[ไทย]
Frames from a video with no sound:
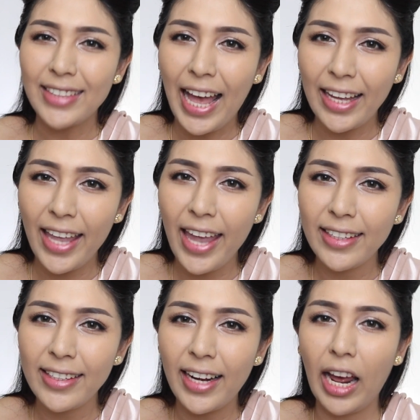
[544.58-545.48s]
งตาแค่
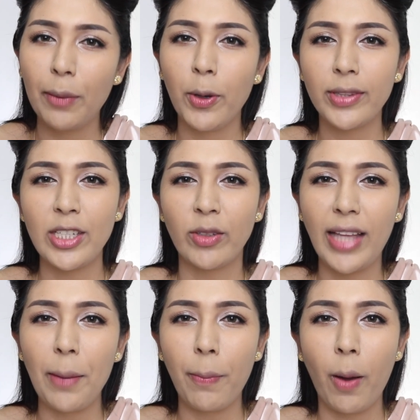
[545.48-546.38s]
นี้นะคะพอติดขน
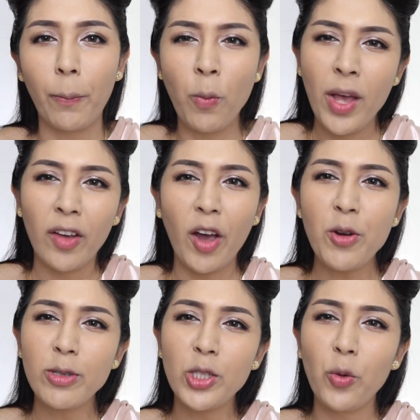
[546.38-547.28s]
ตาปลอมปุ๊บก็
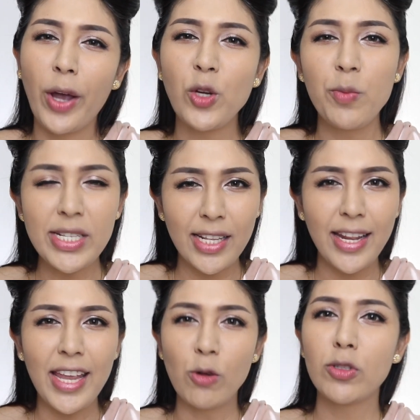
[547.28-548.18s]
ดูสวยดูมีเส
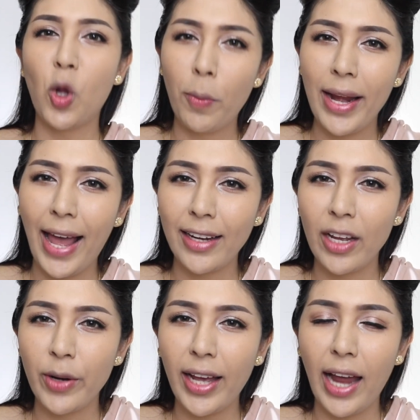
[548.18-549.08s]
น่ห์ดูทรงพลัง
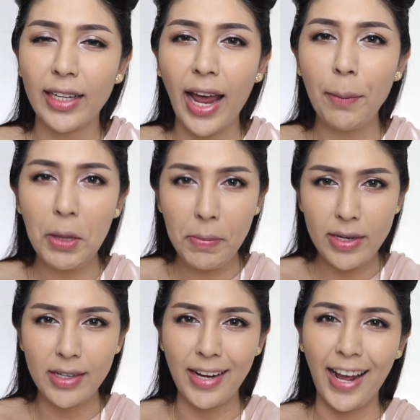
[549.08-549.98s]
แล้วนะคะถ้าพี่ห
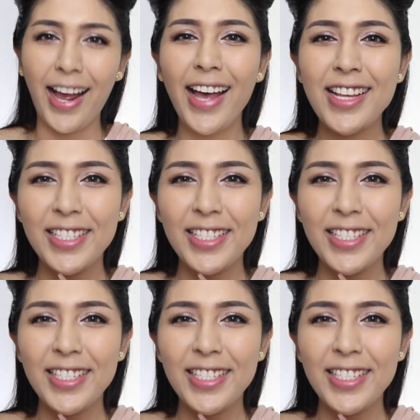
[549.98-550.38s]
มื่นนะคะ